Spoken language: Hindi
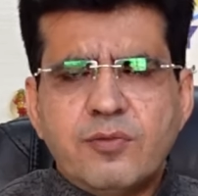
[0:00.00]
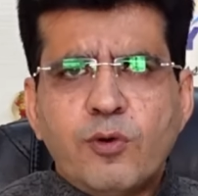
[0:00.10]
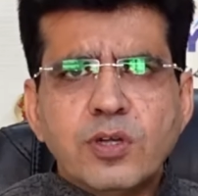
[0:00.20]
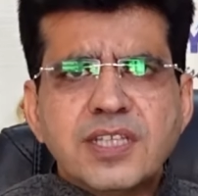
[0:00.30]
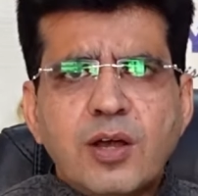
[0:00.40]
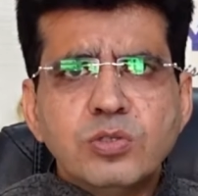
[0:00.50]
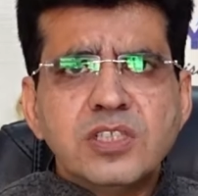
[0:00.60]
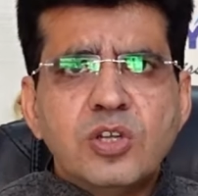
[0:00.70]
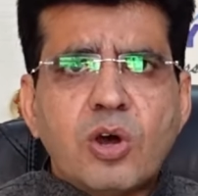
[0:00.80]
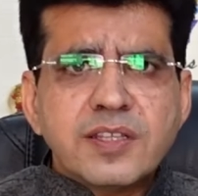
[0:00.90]
फोर्थ
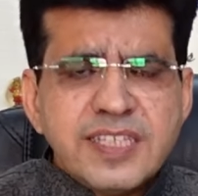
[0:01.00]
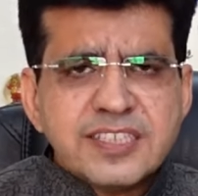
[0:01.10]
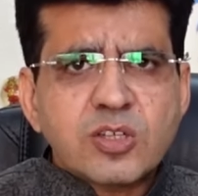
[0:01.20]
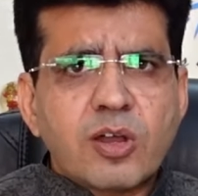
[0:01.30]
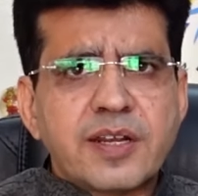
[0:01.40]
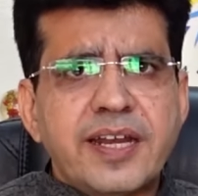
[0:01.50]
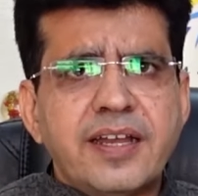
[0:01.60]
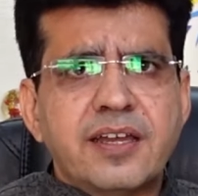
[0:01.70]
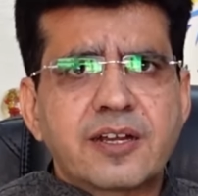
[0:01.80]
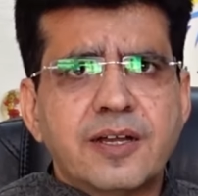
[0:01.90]
हाउस नॉर्थ ईस्ट कॉर्नर
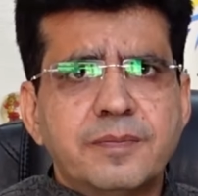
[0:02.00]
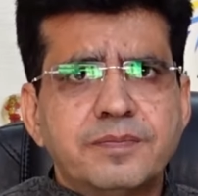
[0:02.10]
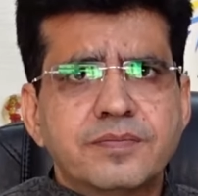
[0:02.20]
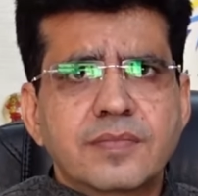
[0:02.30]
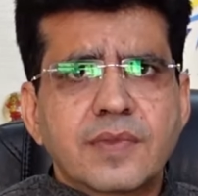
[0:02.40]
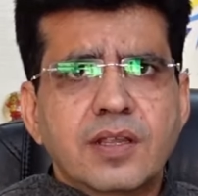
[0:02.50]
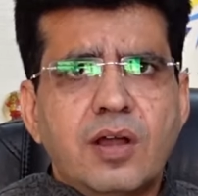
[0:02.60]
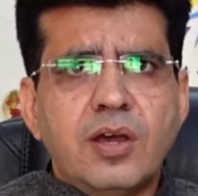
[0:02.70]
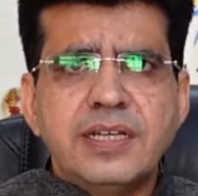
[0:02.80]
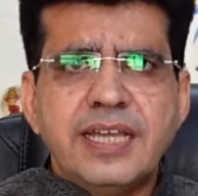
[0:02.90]
है घर
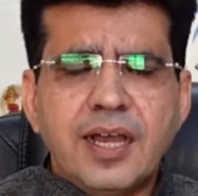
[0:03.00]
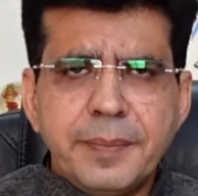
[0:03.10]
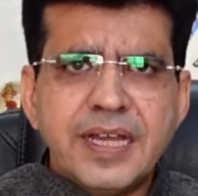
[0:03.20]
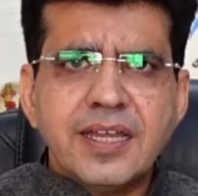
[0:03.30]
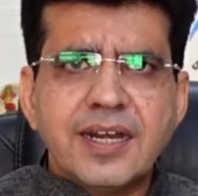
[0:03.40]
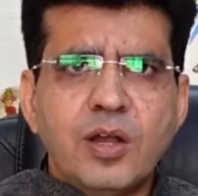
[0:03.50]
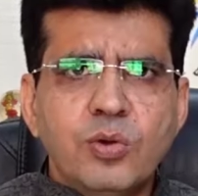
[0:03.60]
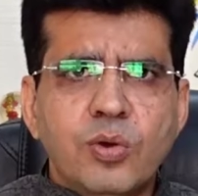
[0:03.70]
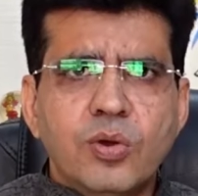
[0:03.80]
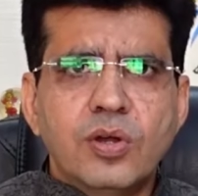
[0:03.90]
का और यहाँ पे अगर
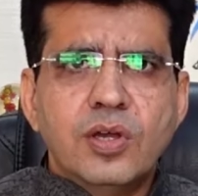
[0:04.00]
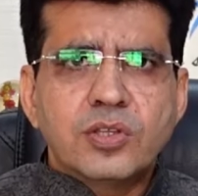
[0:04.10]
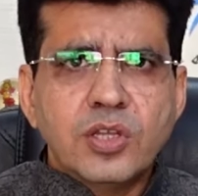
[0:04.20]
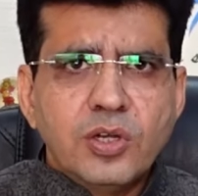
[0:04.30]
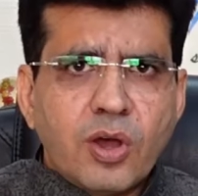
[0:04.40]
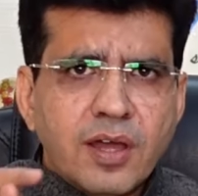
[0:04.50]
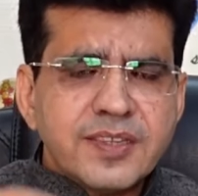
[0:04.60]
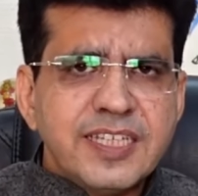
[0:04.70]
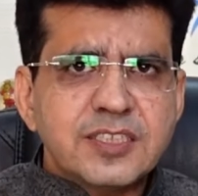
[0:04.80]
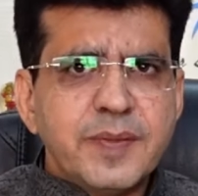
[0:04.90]
राहु हो तो
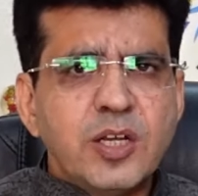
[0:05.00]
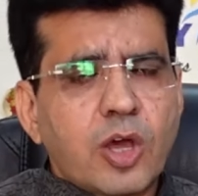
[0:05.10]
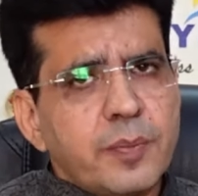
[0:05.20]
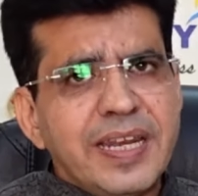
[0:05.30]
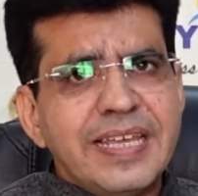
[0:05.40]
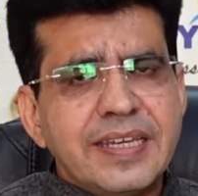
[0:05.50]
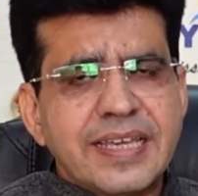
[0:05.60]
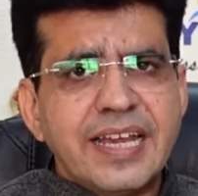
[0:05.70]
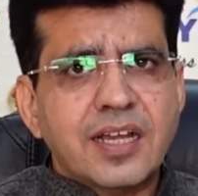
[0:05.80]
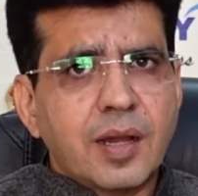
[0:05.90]
नॉर्थ ईस्ट में नॉर्मली
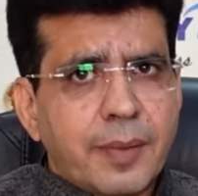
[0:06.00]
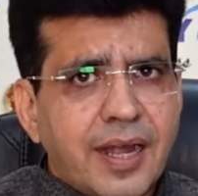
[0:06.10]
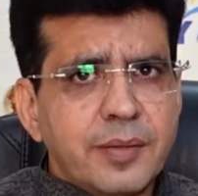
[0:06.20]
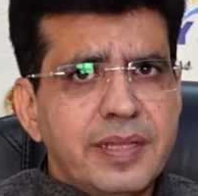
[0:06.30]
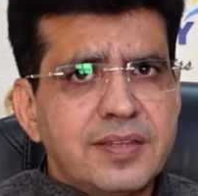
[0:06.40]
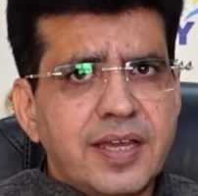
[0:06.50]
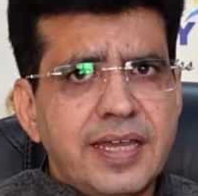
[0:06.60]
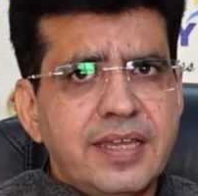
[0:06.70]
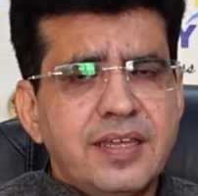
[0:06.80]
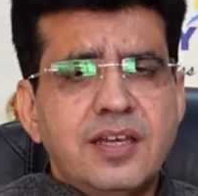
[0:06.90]
इनके कबाड़ मिलता
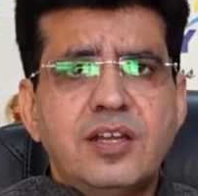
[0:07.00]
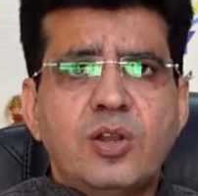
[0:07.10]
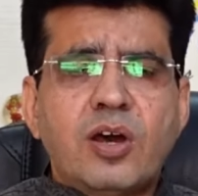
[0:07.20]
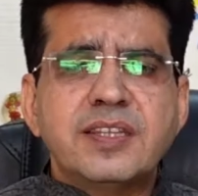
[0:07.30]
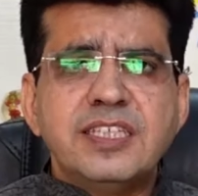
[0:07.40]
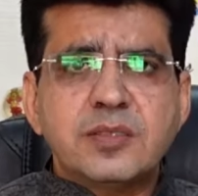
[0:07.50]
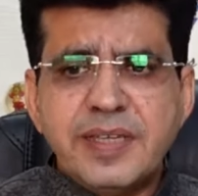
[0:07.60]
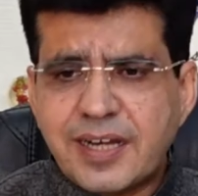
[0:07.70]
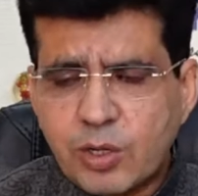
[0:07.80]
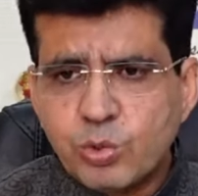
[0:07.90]
है नॉर्थ ईस्ट
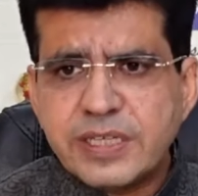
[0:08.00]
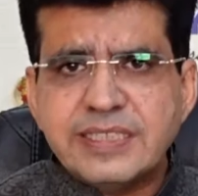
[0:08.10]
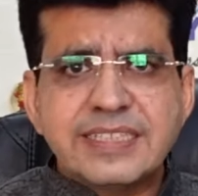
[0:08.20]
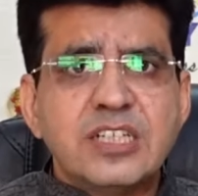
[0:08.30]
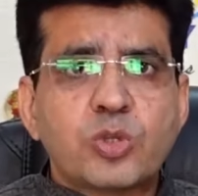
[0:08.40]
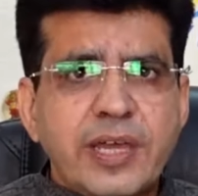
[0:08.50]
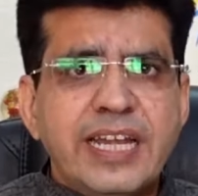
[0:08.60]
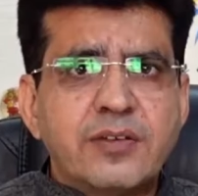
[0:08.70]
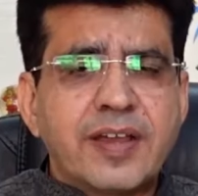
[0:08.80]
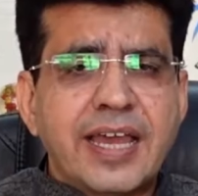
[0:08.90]
में राहु की जैसे
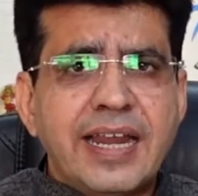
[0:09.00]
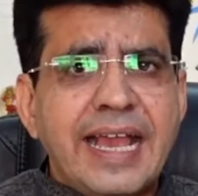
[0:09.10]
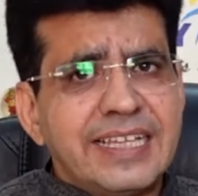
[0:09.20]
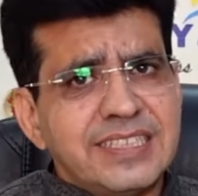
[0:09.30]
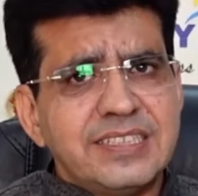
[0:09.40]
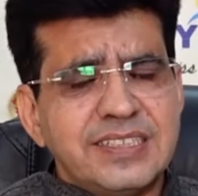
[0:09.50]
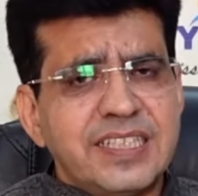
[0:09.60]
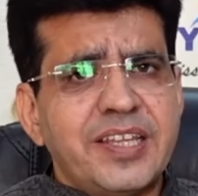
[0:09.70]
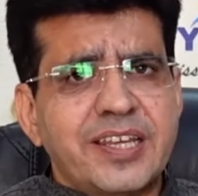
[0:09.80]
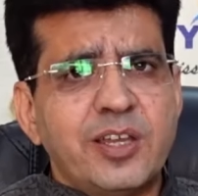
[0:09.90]
टॉयलेट वगैरह ऐसी
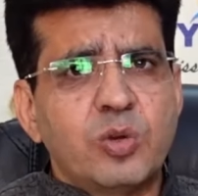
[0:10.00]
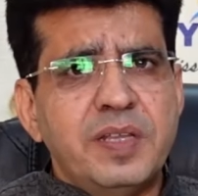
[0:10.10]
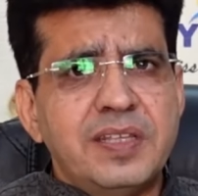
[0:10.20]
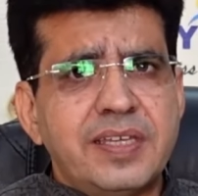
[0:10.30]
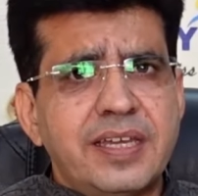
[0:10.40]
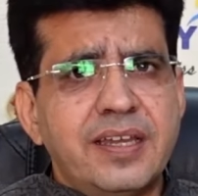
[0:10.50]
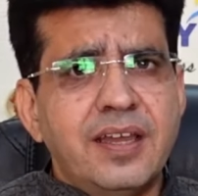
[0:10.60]
चीजें देखने को मिलती है